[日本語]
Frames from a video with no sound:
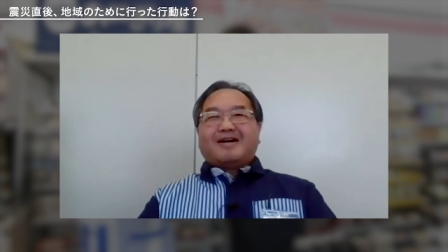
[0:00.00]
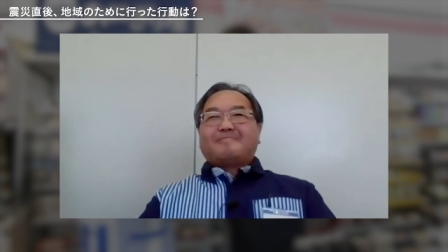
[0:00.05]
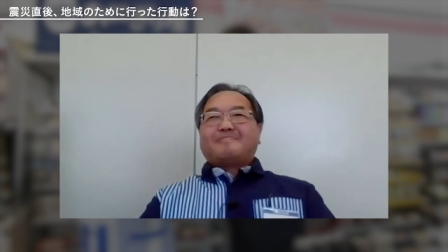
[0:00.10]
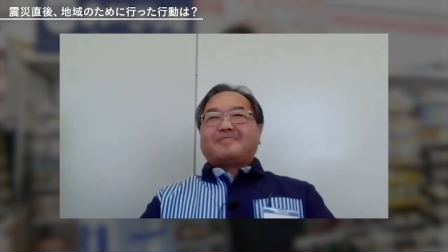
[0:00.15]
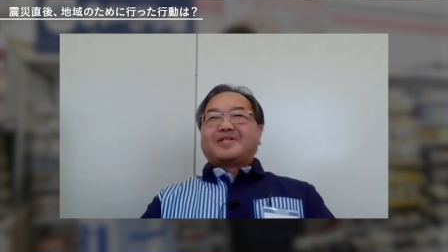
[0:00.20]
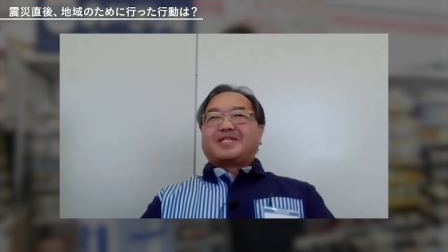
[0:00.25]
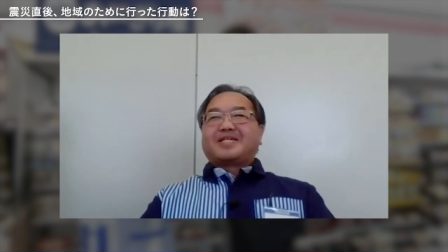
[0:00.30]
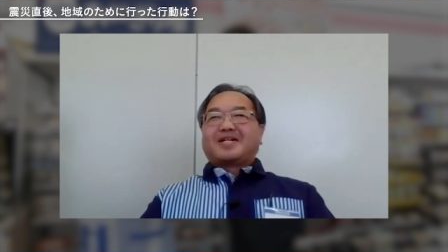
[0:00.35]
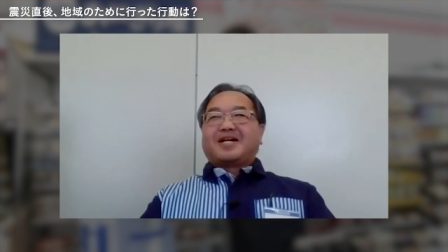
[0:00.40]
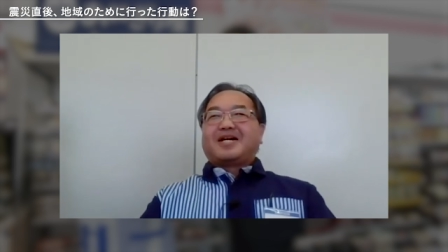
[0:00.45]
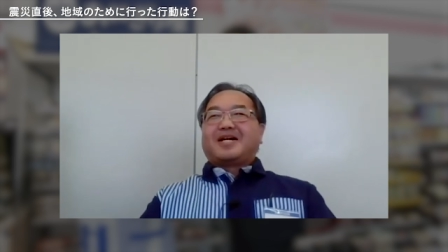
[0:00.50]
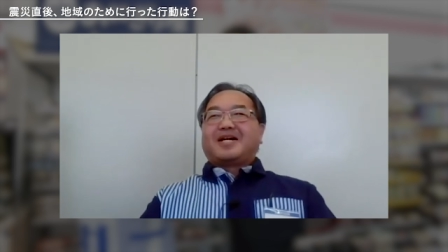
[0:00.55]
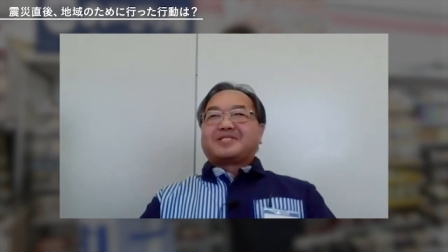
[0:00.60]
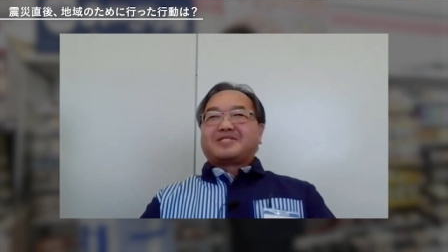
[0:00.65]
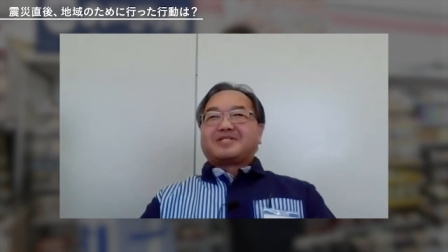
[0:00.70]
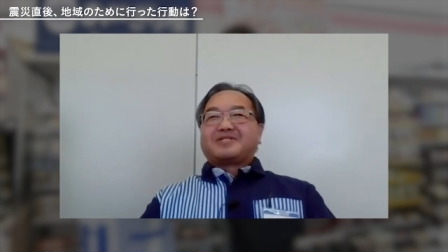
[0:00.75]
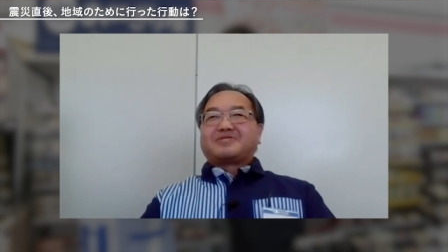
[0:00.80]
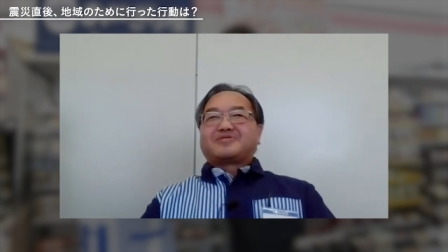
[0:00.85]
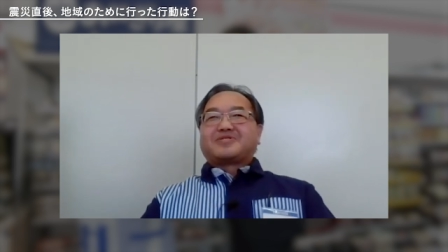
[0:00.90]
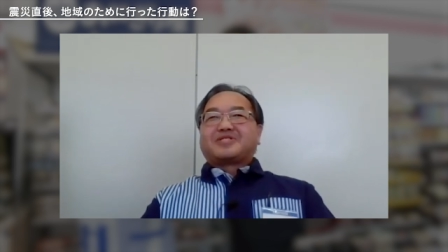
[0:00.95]
やっぱり被害あっ
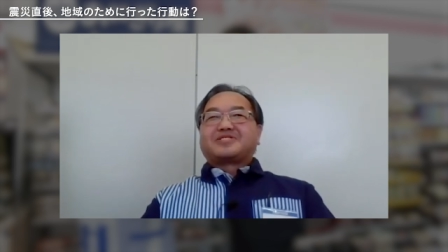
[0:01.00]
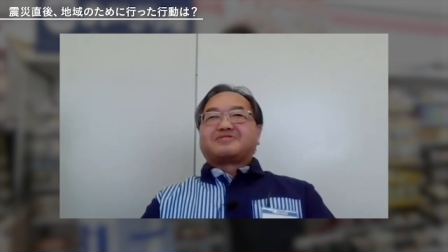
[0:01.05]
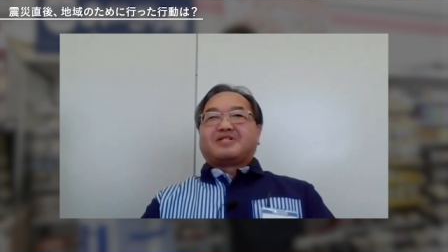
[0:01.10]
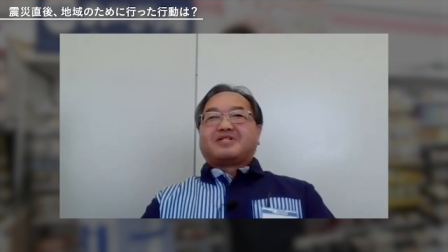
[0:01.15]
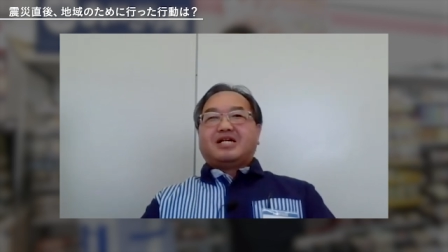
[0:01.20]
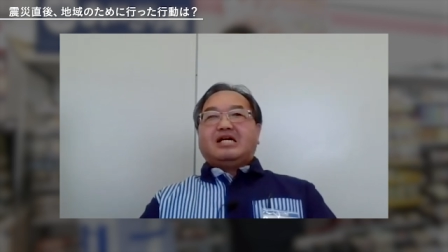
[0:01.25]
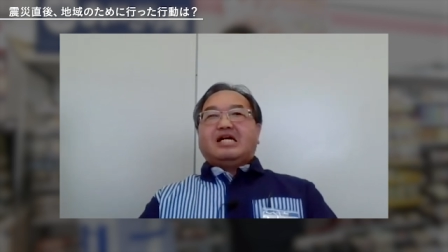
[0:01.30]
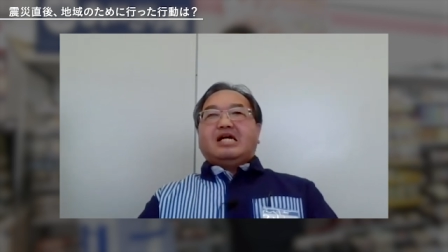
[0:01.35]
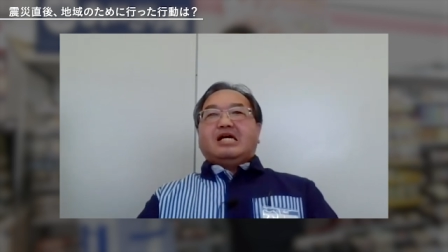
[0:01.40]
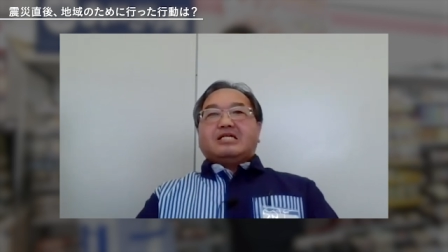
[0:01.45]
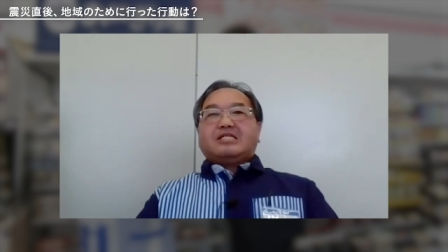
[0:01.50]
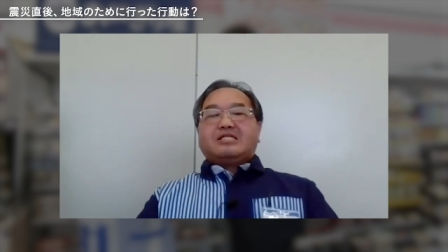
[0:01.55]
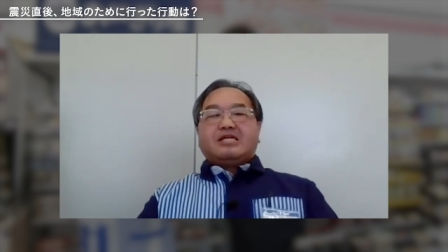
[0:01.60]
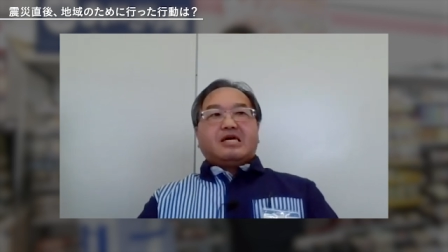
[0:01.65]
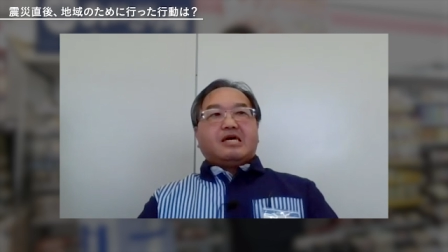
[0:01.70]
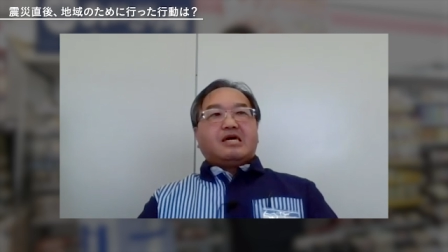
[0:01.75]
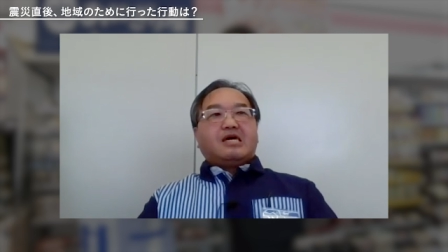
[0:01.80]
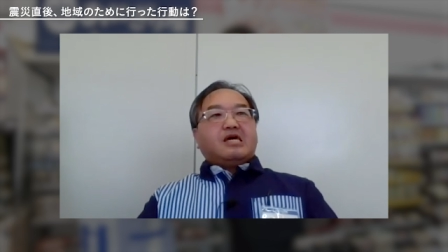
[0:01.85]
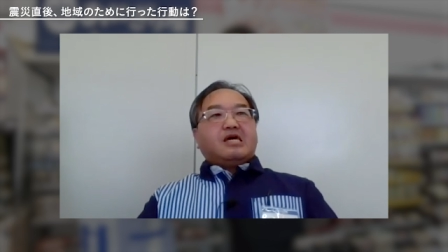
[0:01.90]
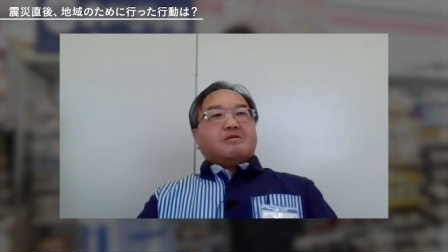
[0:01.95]
てる人たちは
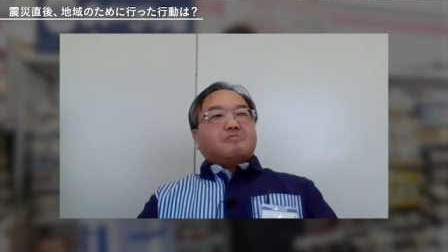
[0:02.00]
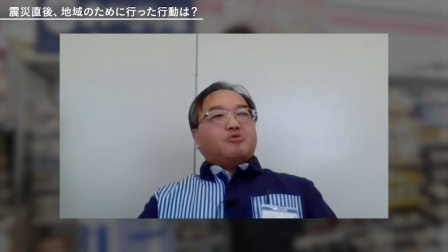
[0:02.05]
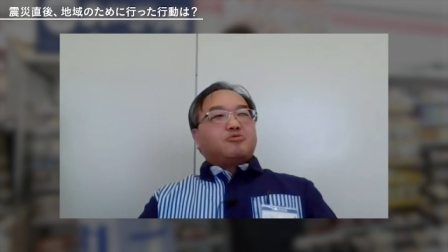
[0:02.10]
で